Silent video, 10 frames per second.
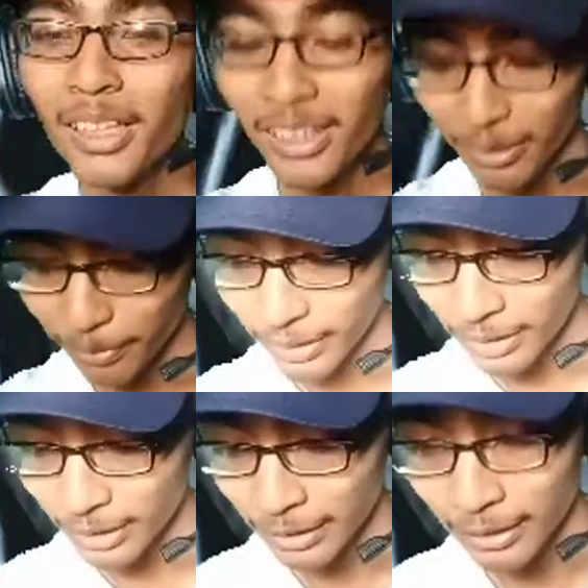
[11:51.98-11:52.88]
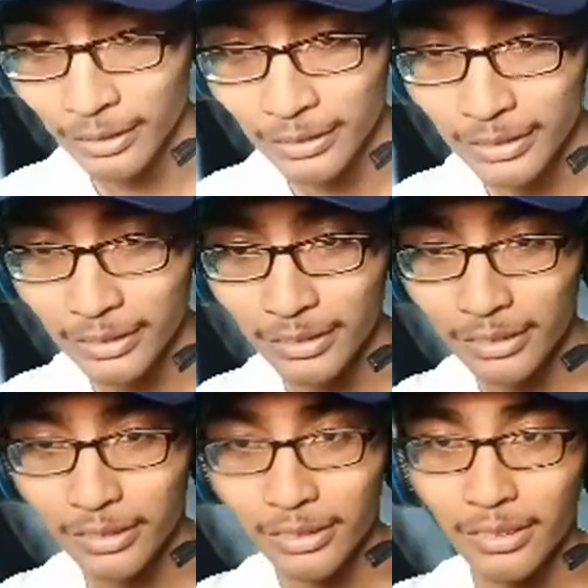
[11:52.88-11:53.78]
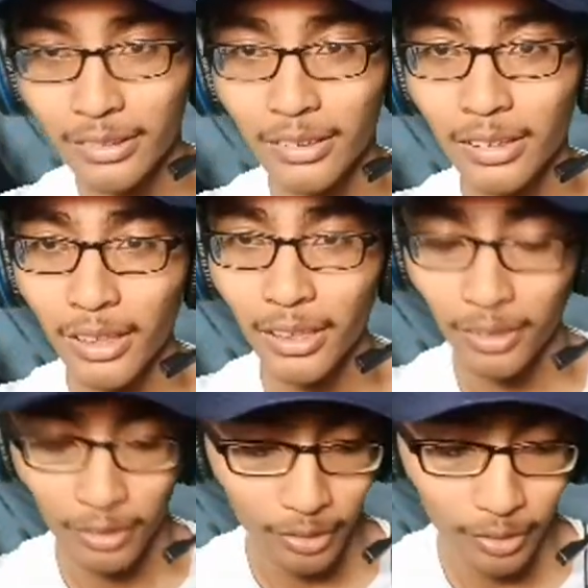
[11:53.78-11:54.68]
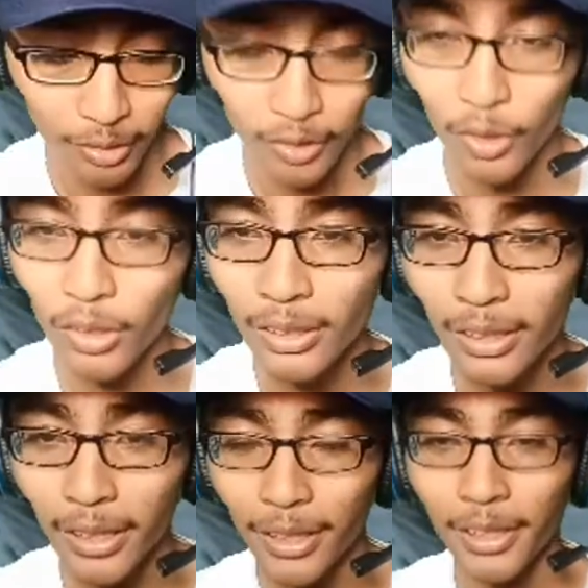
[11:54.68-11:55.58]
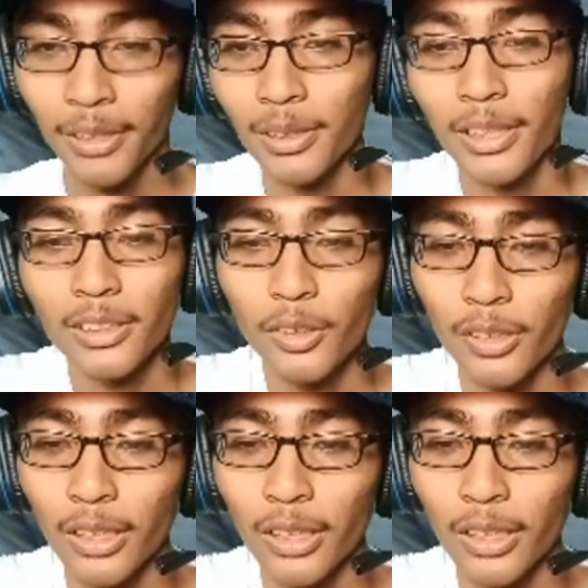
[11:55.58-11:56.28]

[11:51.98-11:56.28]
kita viralkan ya cek oke okay. nah juga kita